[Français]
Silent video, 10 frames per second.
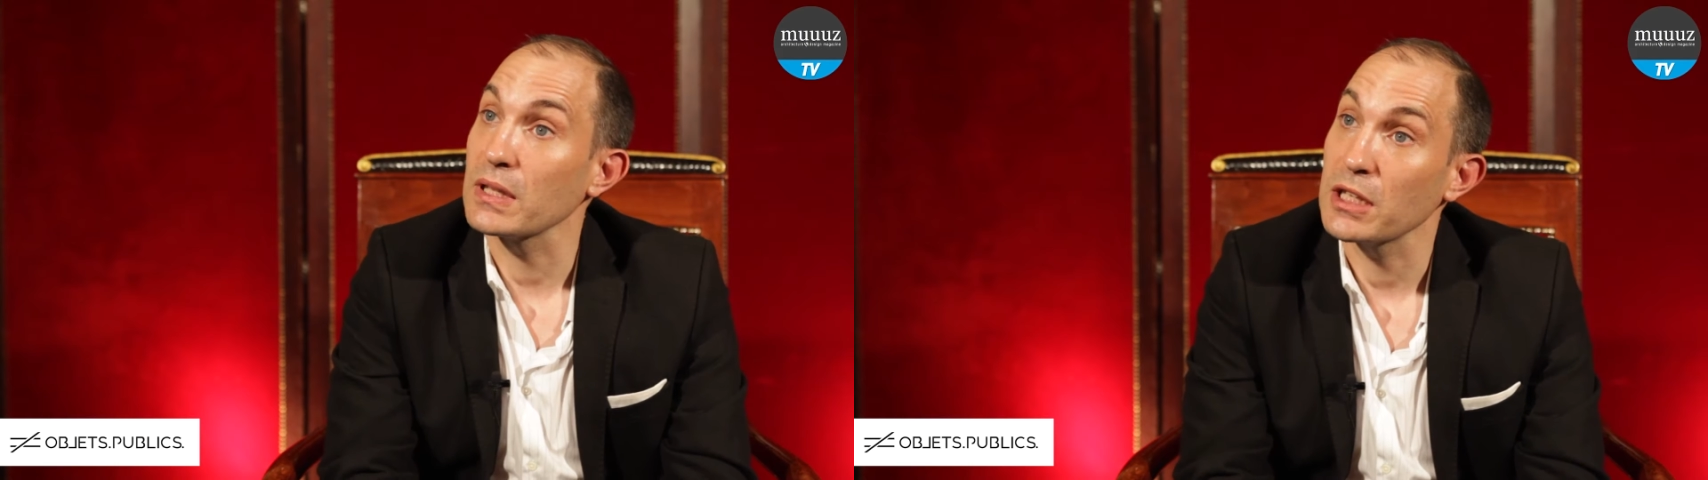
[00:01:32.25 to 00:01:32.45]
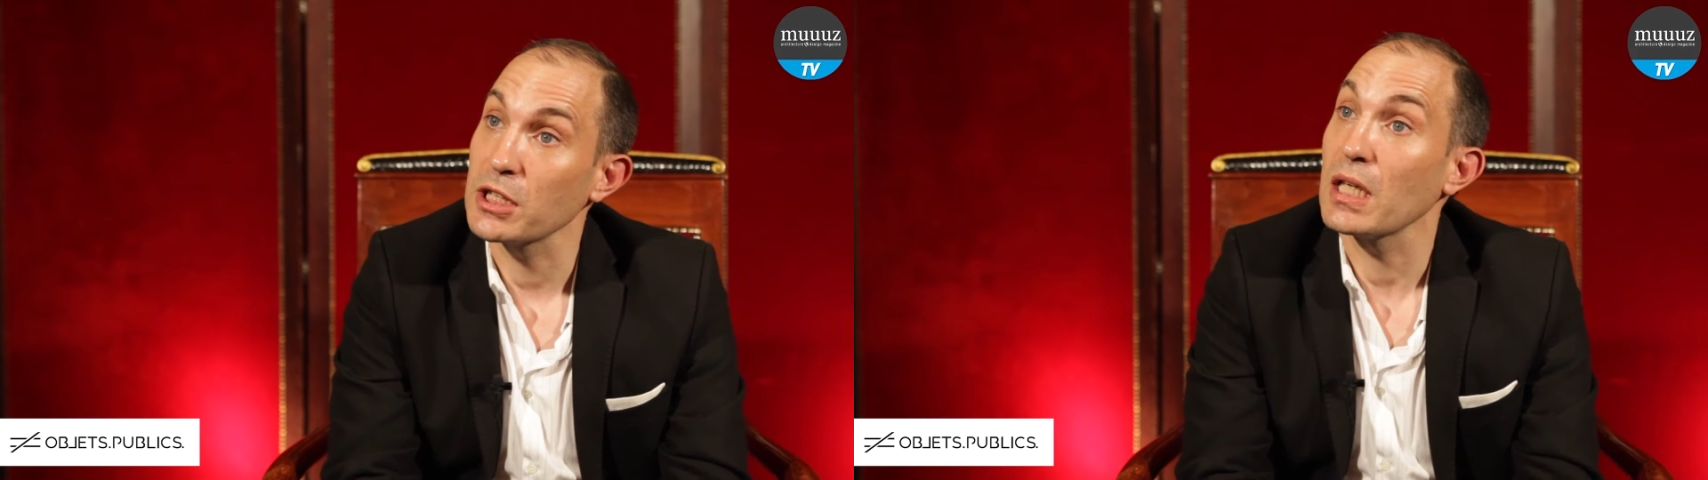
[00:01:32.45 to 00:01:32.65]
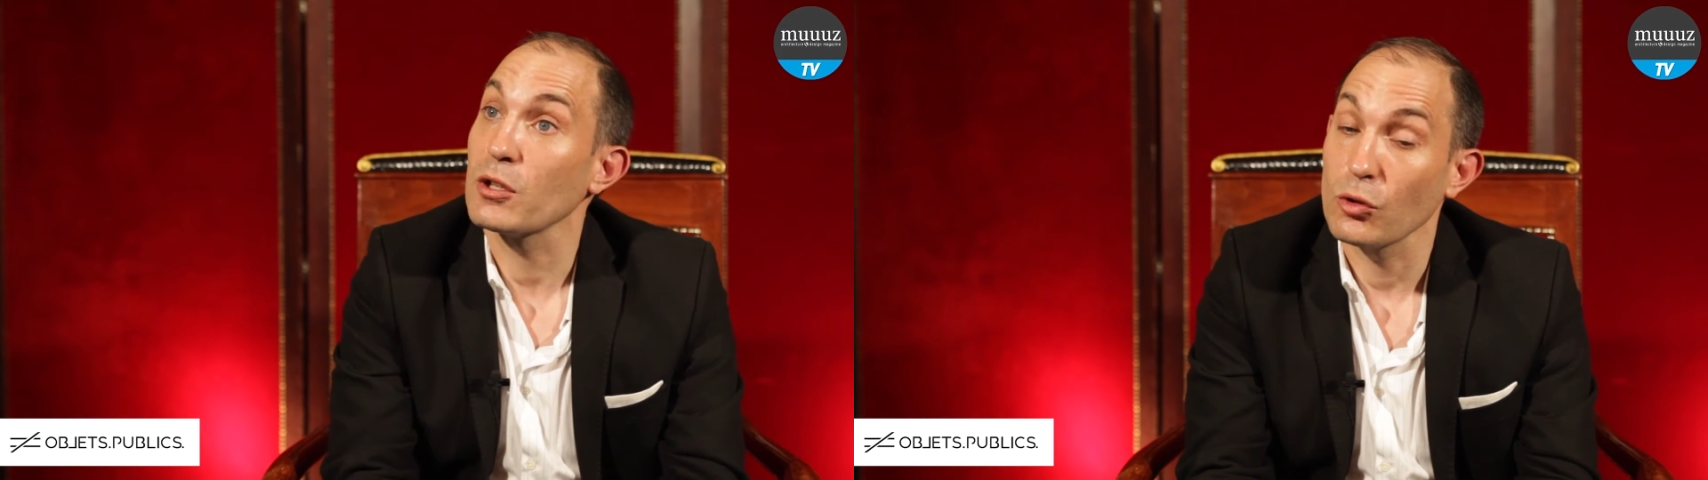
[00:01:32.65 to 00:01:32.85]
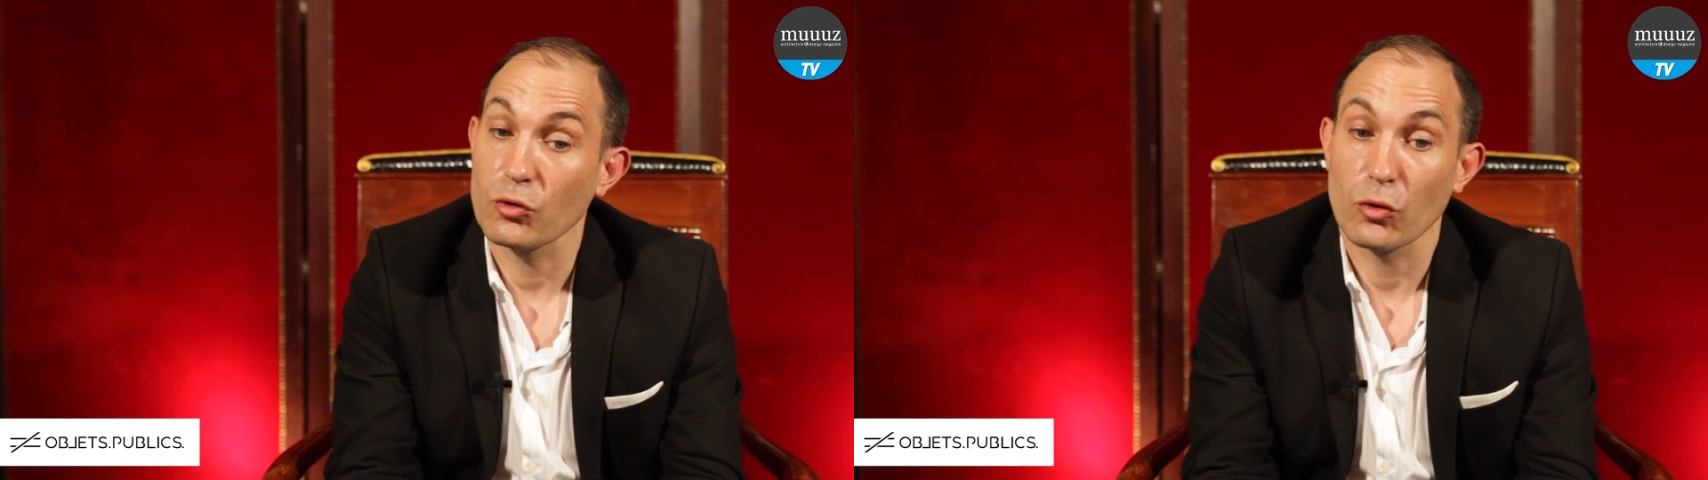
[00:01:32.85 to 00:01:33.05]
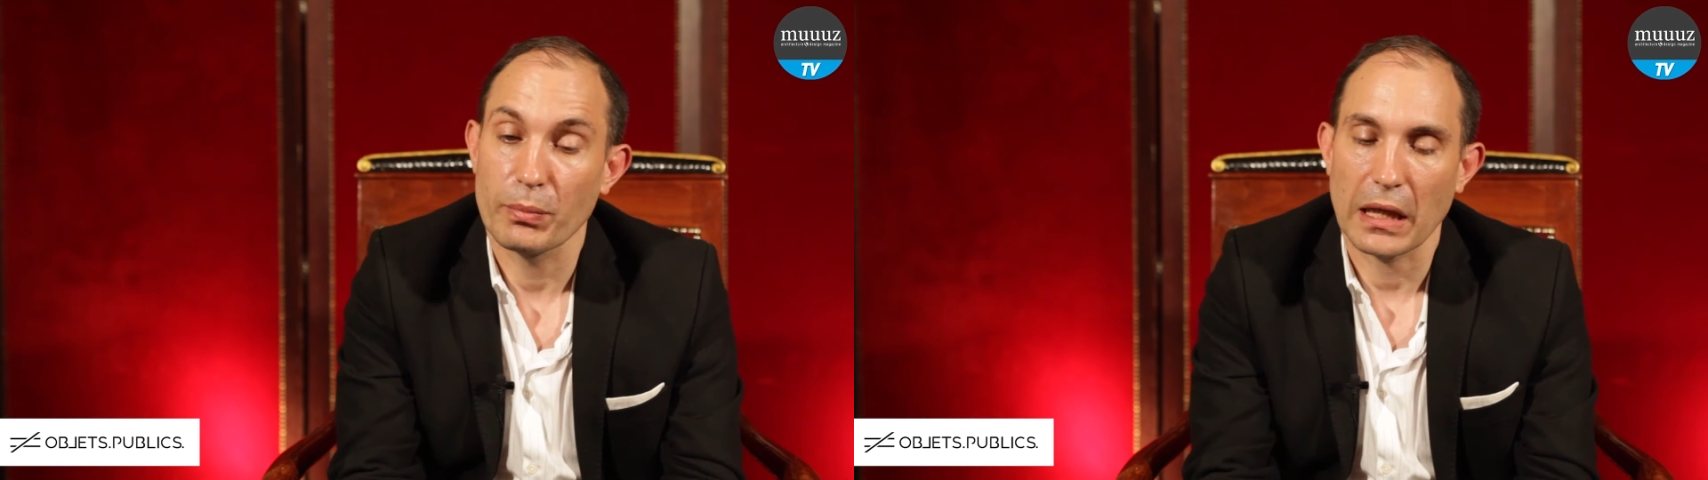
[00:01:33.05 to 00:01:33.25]
il y a déjà
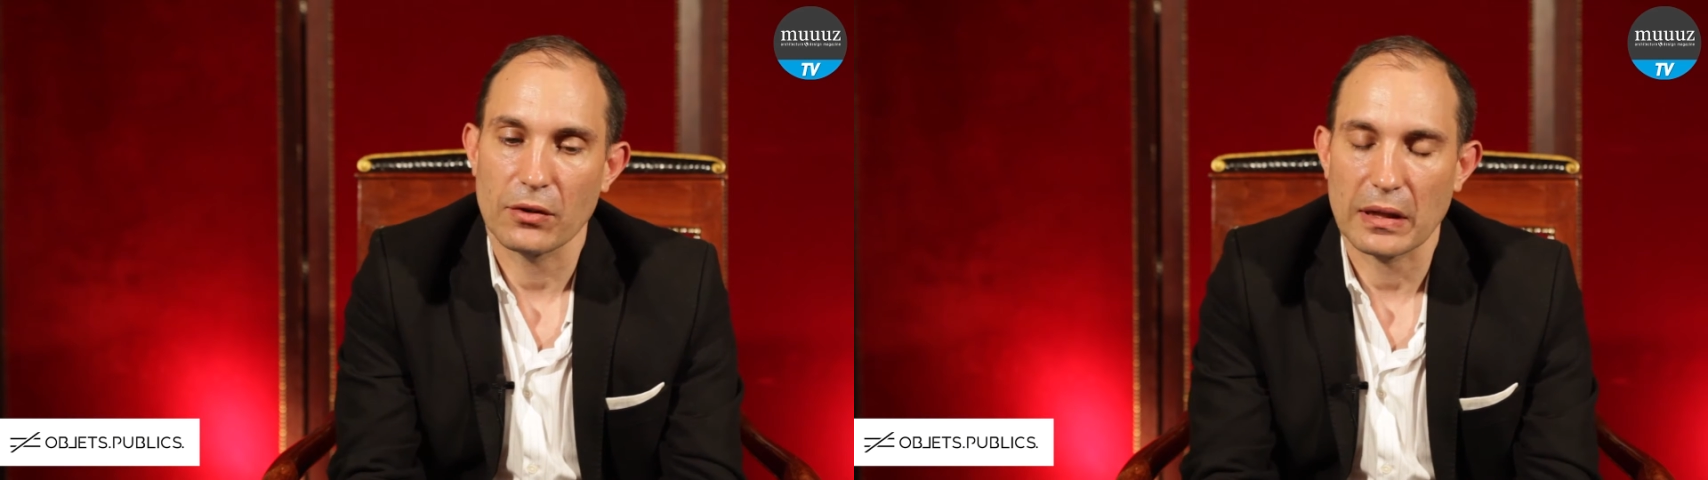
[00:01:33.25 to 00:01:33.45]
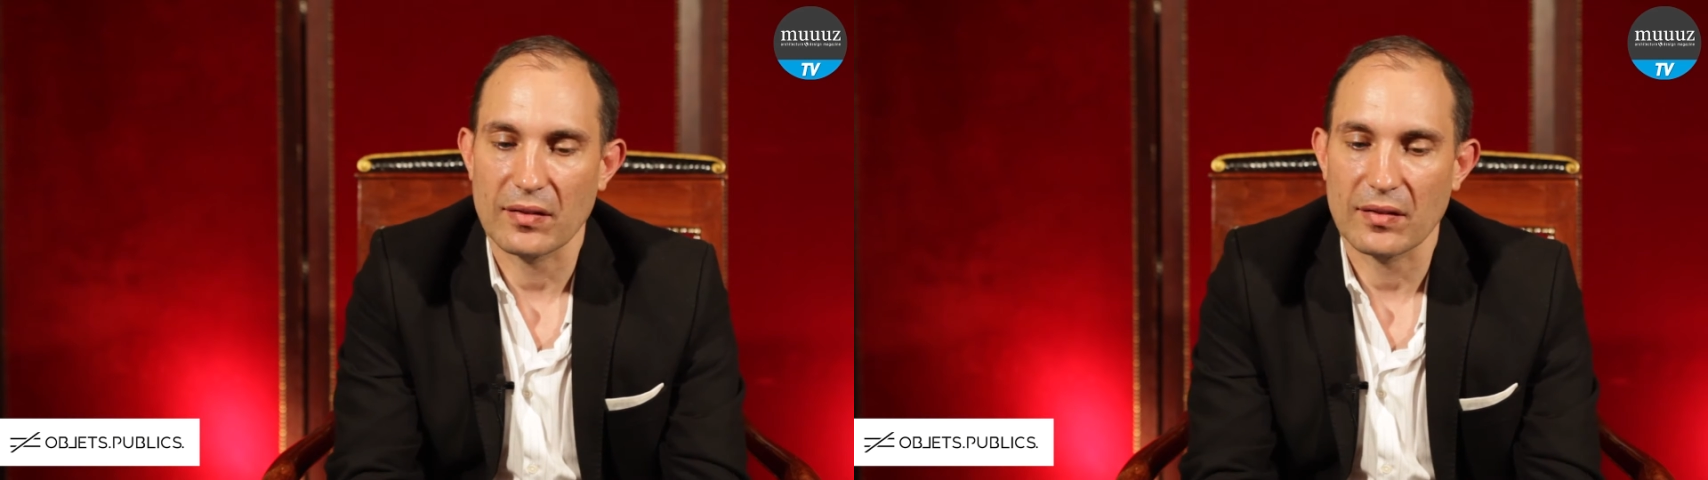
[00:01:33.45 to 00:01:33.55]
d'autres opérateurs,